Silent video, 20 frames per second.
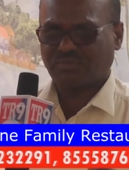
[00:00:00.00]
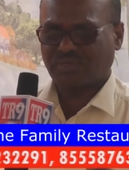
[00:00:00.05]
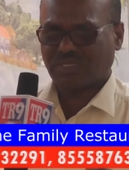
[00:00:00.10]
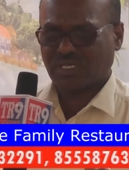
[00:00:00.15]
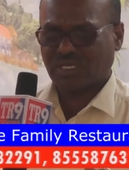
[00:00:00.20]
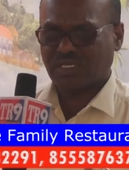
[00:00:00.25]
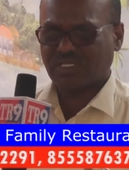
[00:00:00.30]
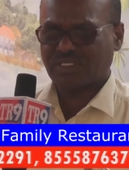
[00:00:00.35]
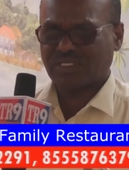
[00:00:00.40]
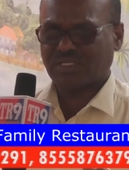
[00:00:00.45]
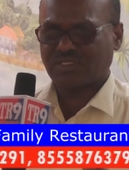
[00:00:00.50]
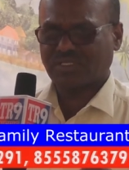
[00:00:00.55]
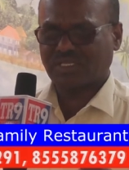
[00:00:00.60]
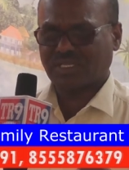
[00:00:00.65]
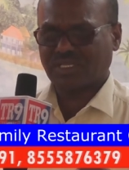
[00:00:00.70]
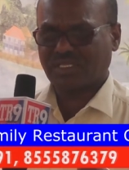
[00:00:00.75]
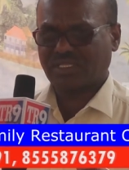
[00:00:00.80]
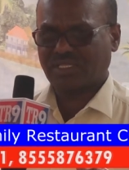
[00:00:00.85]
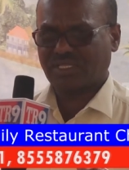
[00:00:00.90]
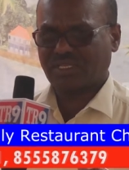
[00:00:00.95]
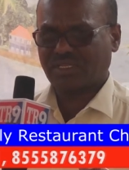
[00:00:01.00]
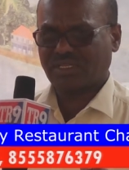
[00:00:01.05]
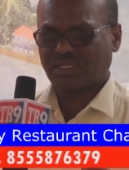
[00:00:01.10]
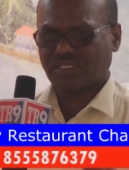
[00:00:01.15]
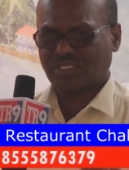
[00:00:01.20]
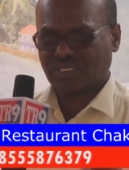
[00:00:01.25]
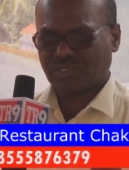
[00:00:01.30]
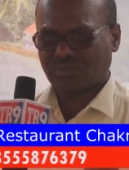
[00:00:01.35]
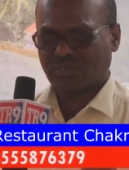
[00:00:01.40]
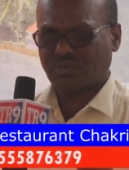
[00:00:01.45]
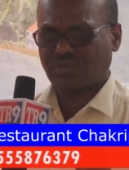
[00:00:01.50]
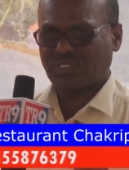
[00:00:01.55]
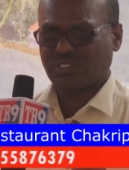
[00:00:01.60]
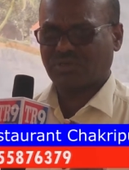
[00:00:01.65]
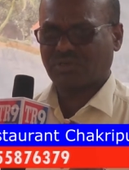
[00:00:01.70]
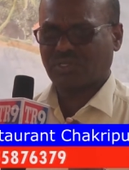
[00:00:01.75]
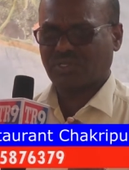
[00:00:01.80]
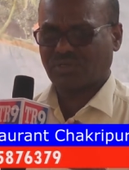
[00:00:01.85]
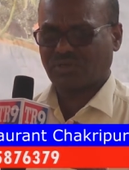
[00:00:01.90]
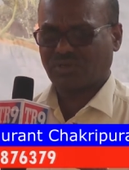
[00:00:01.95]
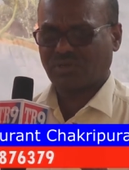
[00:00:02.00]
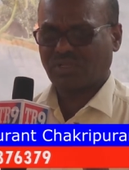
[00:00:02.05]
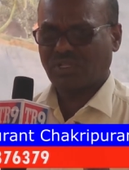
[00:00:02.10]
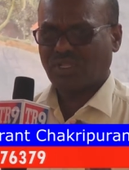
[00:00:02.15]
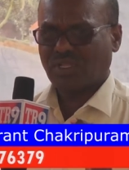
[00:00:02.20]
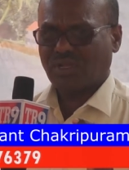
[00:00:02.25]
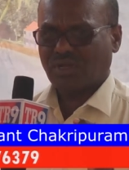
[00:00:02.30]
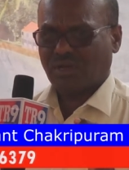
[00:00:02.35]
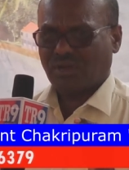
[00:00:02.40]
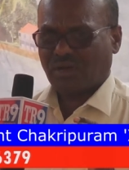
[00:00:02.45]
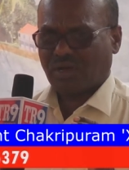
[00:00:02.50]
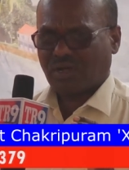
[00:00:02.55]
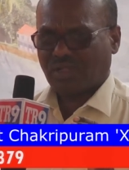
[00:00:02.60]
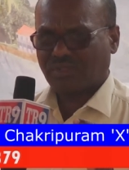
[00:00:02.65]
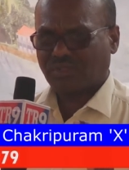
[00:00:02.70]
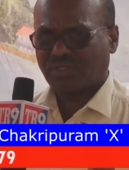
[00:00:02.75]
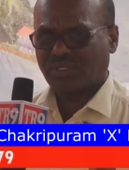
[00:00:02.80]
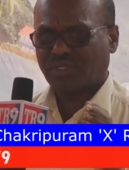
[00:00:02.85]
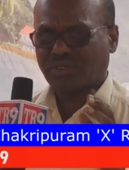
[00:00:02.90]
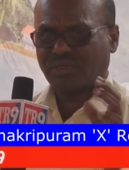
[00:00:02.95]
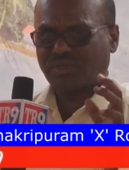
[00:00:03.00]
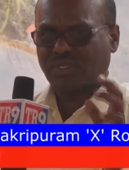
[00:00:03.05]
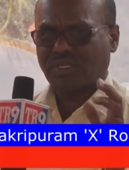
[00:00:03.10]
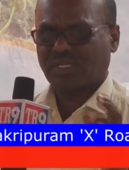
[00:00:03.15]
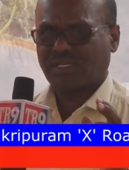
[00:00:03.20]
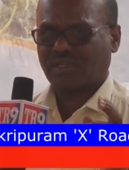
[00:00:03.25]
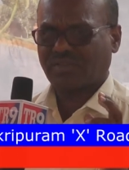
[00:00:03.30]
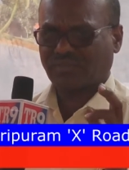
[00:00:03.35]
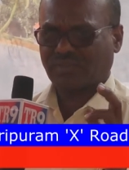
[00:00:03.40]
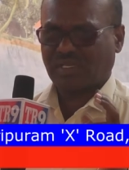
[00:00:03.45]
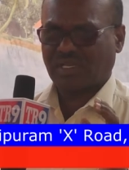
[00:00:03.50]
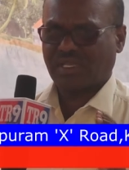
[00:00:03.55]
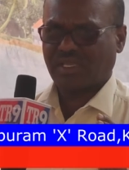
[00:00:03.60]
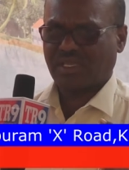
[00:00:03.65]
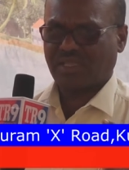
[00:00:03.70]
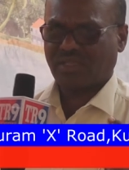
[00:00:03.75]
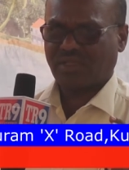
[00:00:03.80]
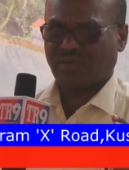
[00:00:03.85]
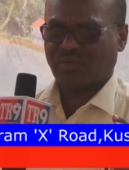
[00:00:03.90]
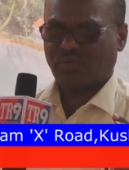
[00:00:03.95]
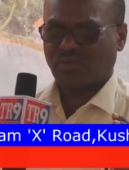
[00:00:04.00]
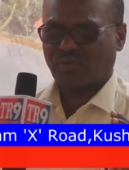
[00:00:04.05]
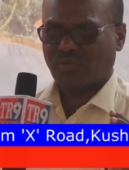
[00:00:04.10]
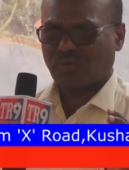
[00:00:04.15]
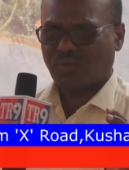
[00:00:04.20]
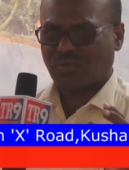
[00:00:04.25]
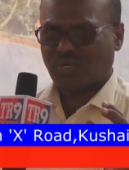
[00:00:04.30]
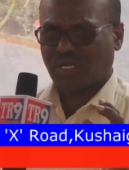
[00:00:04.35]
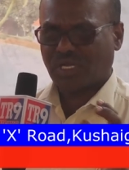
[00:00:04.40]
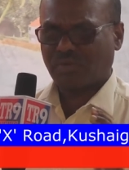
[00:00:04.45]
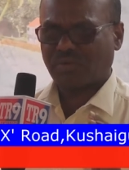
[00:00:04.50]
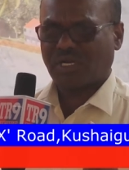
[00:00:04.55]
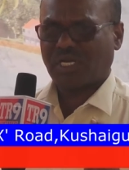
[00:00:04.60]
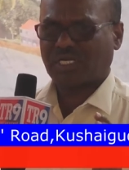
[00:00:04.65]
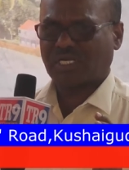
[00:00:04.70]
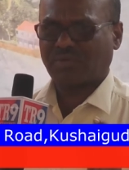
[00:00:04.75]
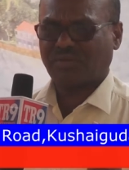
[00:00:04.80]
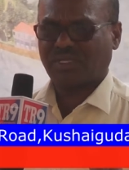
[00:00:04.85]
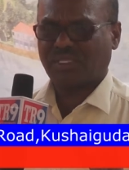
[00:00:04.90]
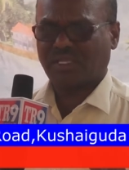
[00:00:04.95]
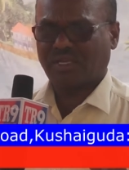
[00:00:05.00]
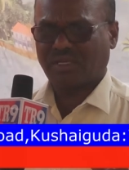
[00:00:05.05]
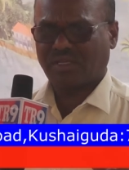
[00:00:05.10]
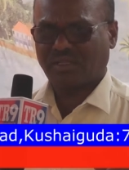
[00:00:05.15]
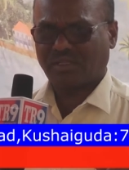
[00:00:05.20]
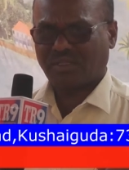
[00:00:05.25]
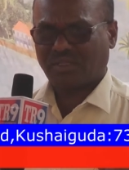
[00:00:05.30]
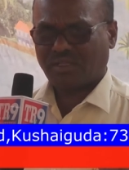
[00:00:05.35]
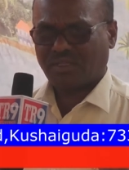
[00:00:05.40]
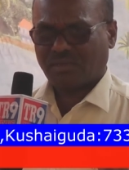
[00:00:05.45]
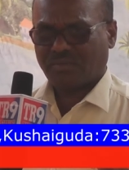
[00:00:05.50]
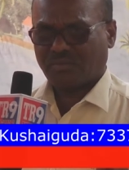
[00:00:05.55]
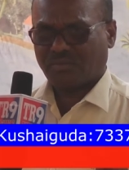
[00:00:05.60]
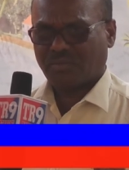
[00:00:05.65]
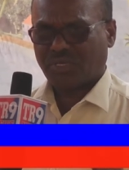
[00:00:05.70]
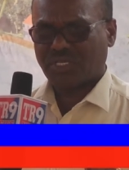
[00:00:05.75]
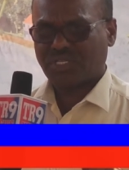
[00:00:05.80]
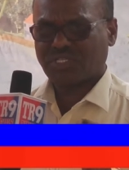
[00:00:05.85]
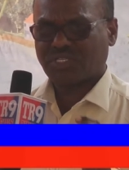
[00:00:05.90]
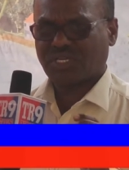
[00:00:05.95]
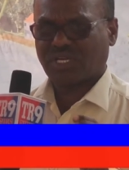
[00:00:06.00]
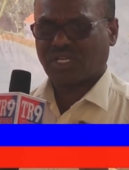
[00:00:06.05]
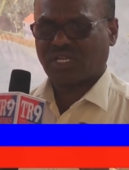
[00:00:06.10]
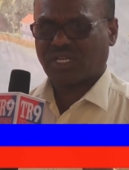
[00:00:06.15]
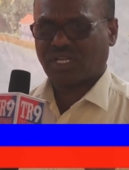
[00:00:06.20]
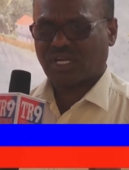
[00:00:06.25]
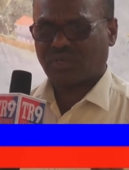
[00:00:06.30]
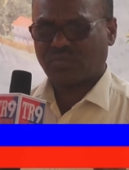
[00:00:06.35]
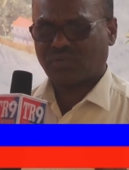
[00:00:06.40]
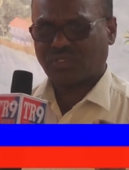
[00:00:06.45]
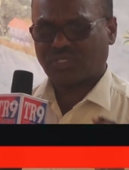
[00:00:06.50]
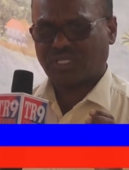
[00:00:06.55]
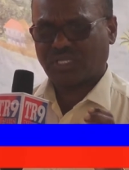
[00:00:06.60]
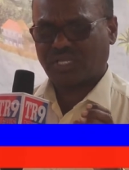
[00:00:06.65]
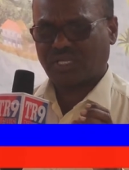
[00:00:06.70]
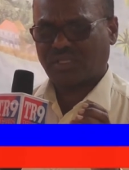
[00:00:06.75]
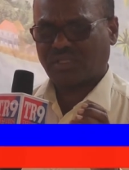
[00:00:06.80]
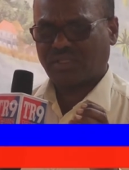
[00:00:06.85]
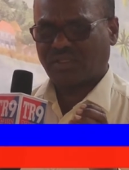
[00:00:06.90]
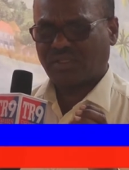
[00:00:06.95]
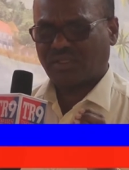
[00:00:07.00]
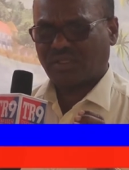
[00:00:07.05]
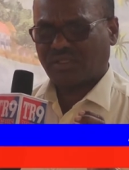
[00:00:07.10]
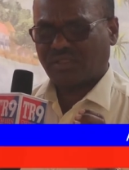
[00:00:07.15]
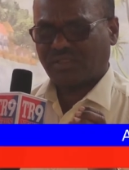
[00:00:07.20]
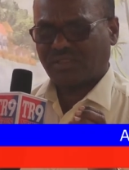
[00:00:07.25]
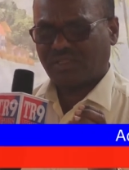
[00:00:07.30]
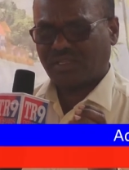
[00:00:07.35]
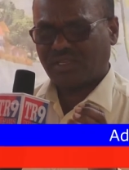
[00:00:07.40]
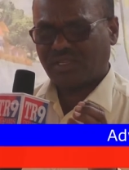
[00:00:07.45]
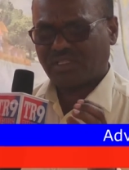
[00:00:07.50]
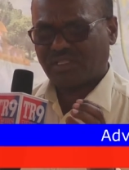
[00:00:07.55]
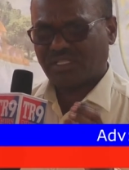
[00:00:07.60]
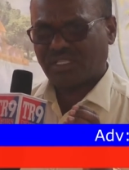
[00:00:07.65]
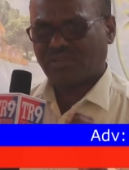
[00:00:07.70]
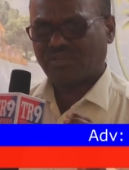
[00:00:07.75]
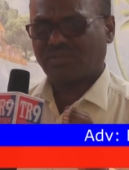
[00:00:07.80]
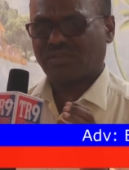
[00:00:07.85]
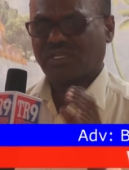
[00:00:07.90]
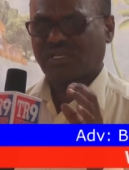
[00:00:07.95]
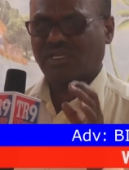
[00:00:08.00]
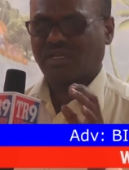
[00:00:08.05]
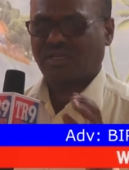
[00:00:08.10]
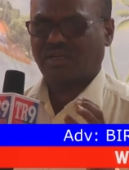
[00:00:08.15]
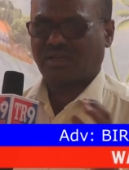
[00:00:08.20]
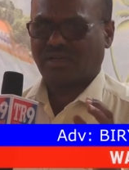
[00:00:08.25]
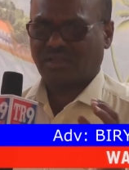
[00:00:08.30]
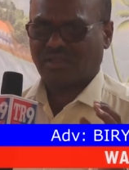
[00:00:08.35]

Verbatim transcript: నిర్ణయించడం జరిగింది ఈ సమావేశంలో అందరూ ఏకస్తులై ఒకే మాట మీద పరిష్కారం కాకపోతే దీన్ని తీవ్రంగా